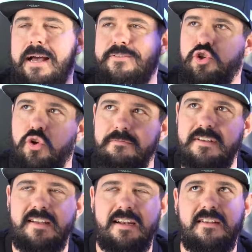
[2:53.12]
Also schon
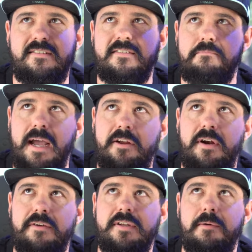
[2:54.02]
was anderes als
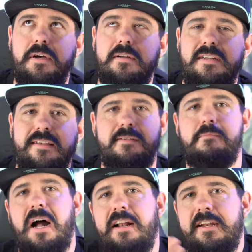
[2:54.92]
Minecraft, aber da sind
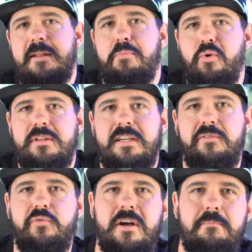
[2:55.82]
wir halt an dem Punkt, den
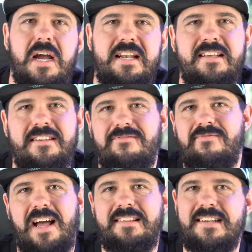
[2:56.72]
ich vorhin meinte. Ich
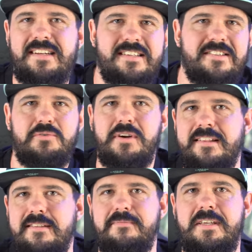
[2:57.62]
weiß halt nicht so
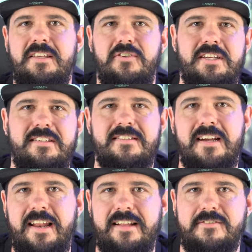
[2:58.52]
ganz, wie ich euch das
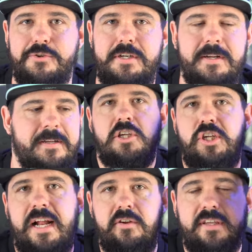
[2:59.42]
erklären soll.
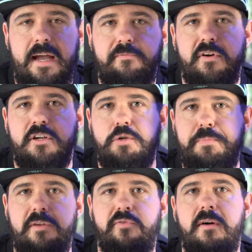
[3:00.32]
Stellt euch einfach ein
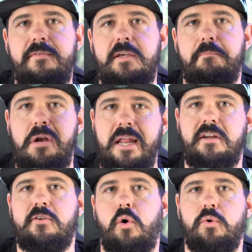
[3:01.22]
Spiel vor wie
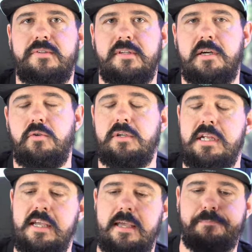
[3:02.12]
Planet Coaster und
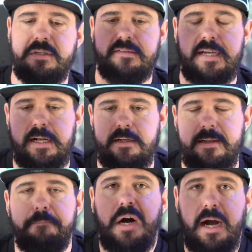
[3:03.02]
dann gibt es halt den